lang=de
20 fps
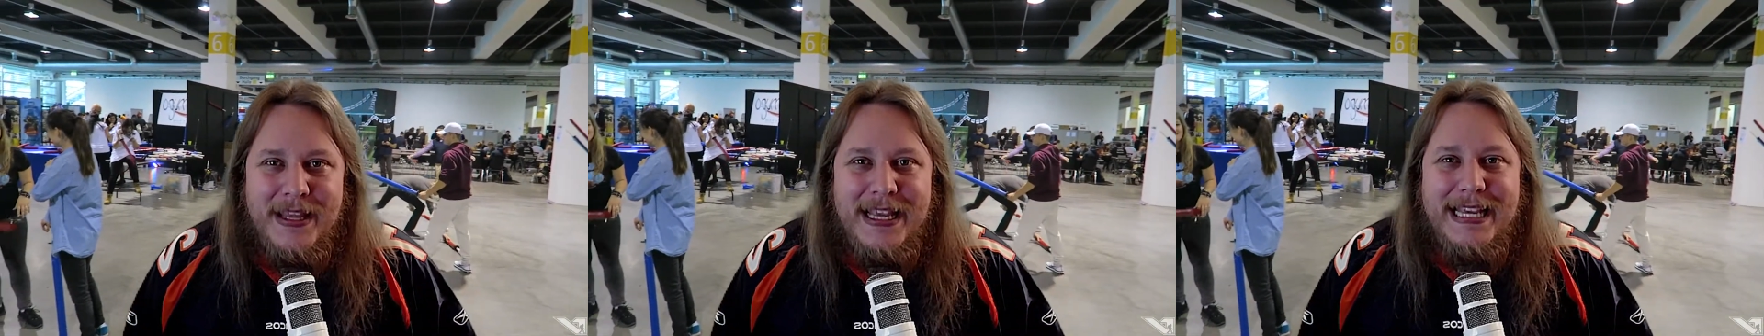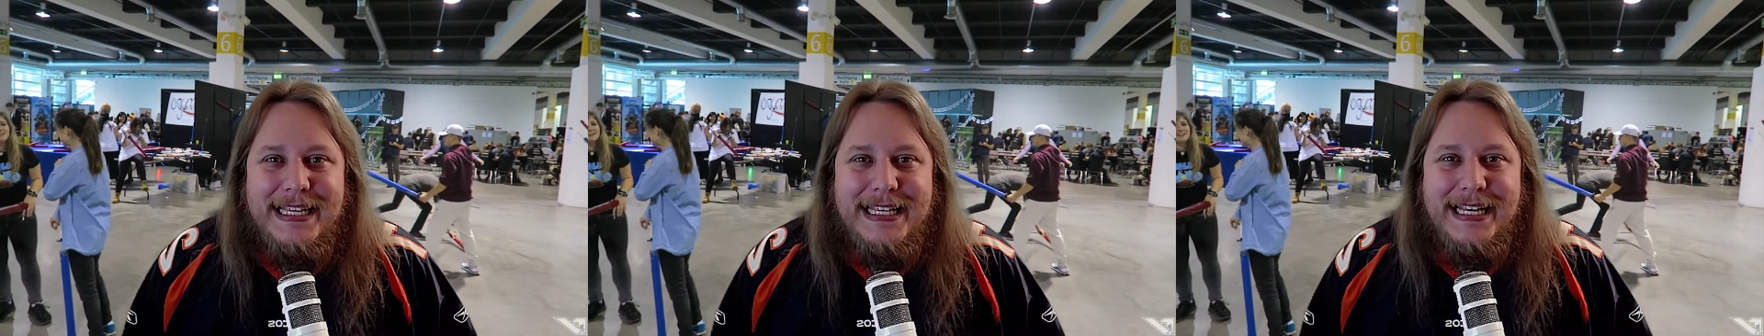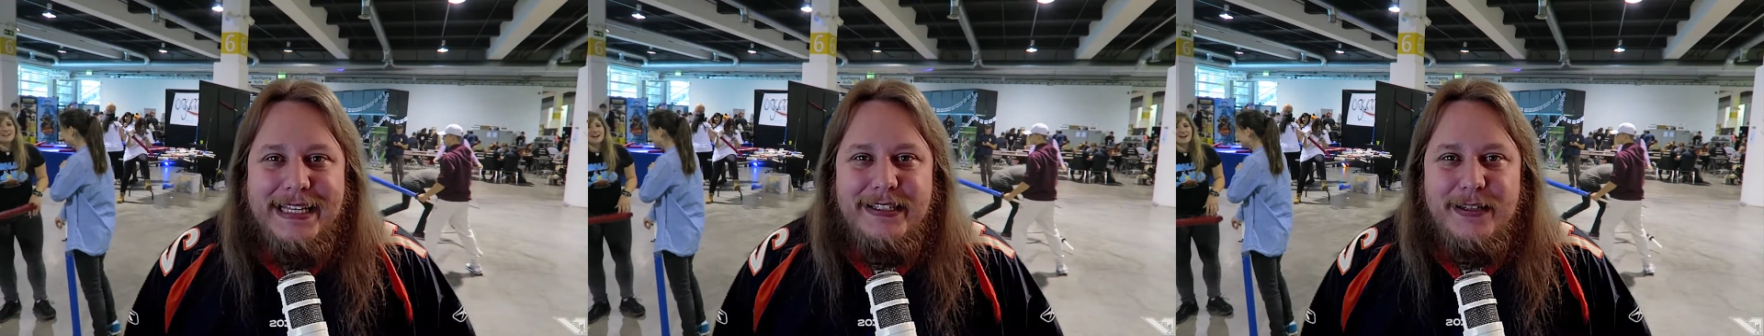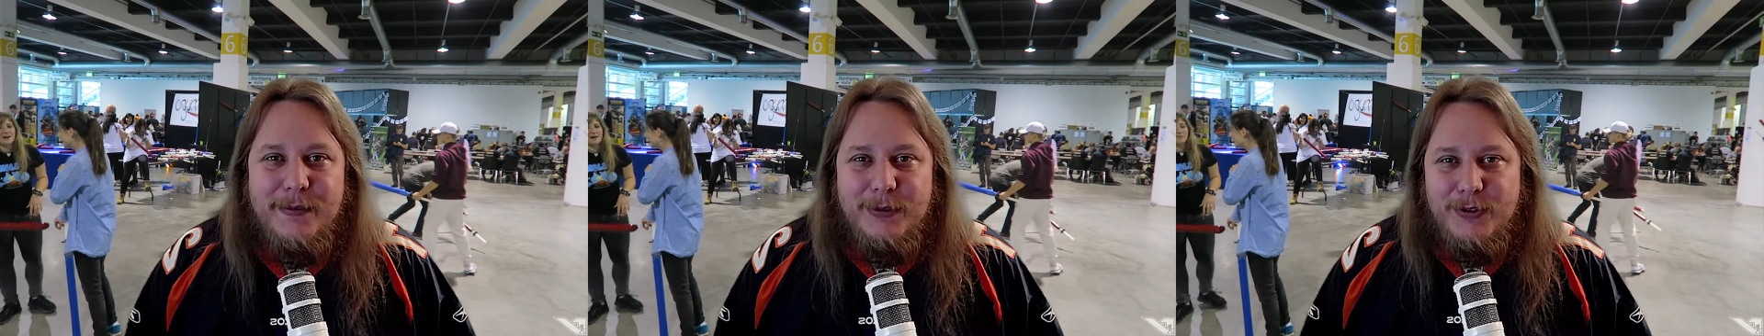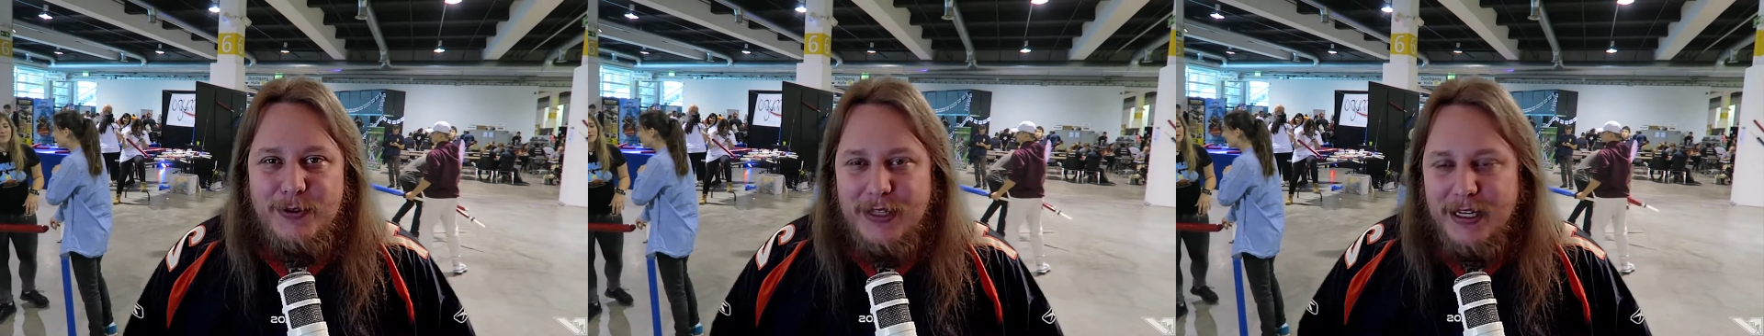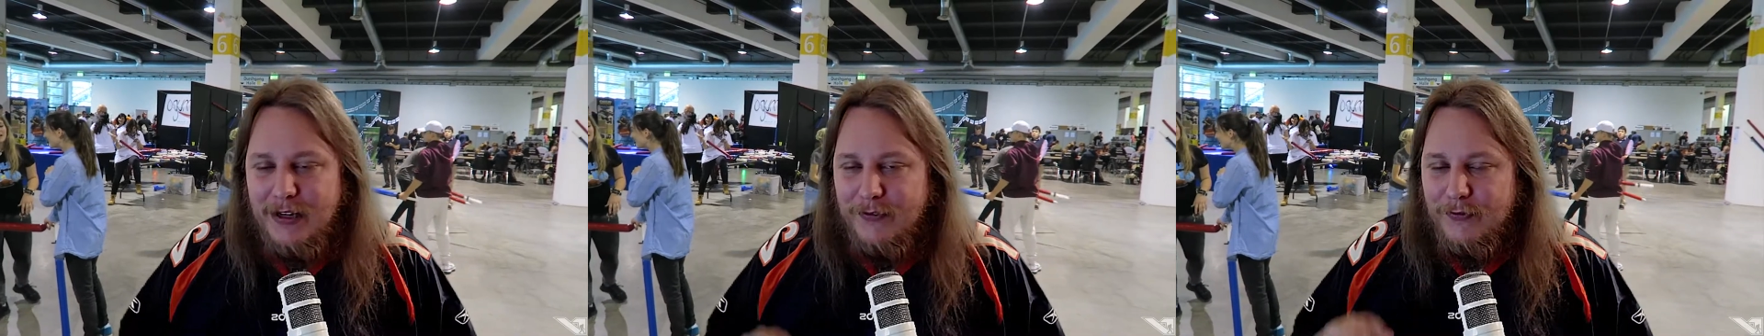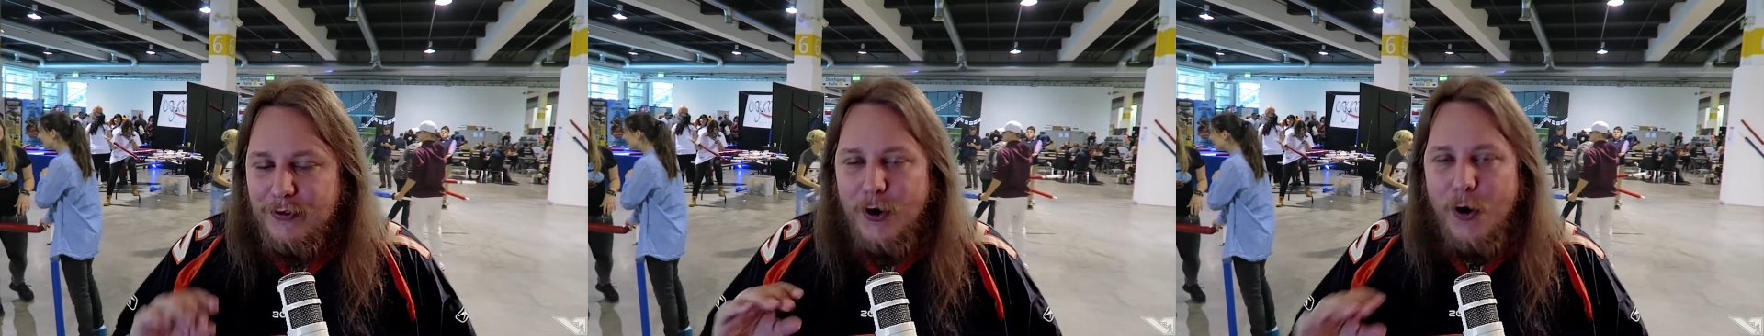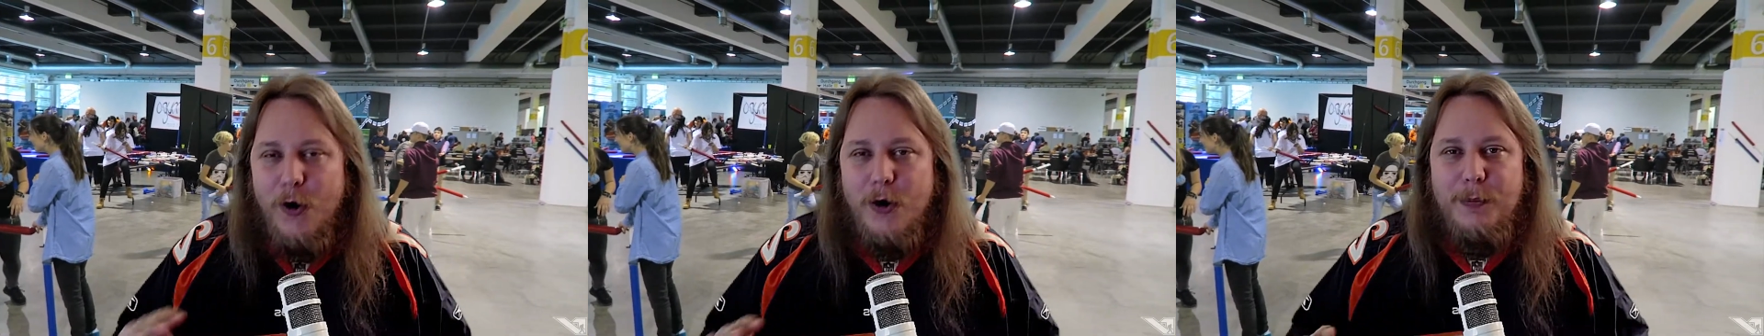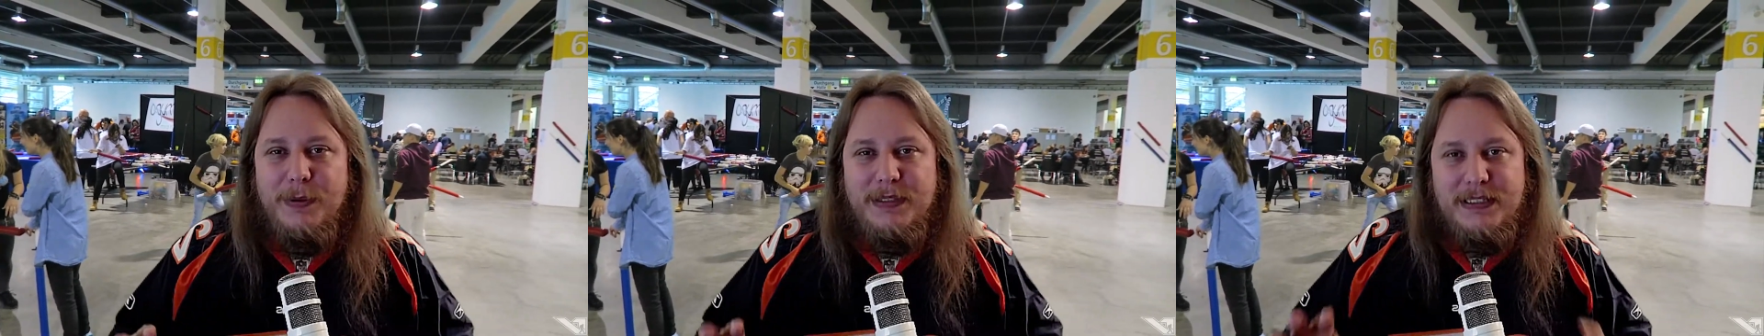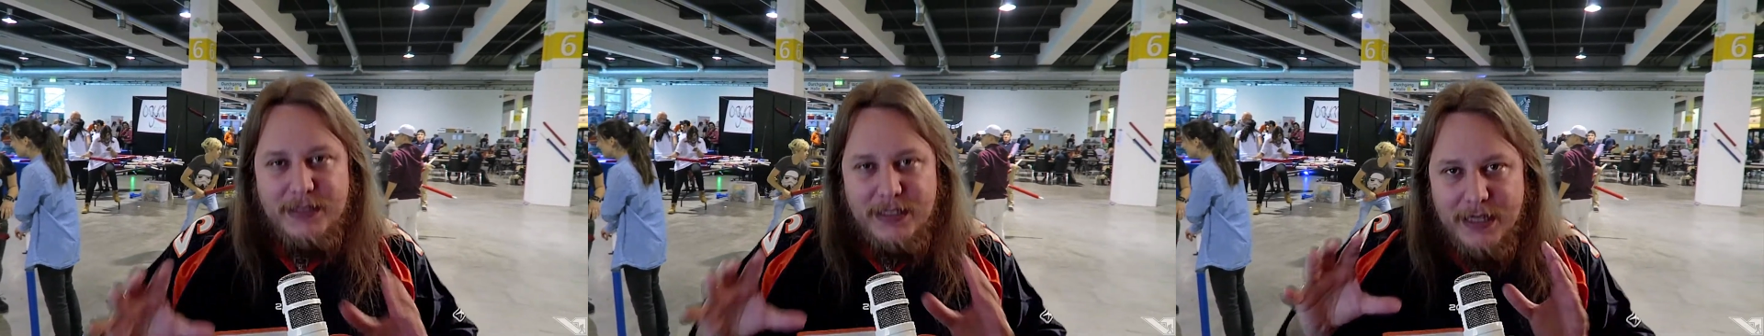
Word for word: Jetzt aber zu dieser Frage bzw.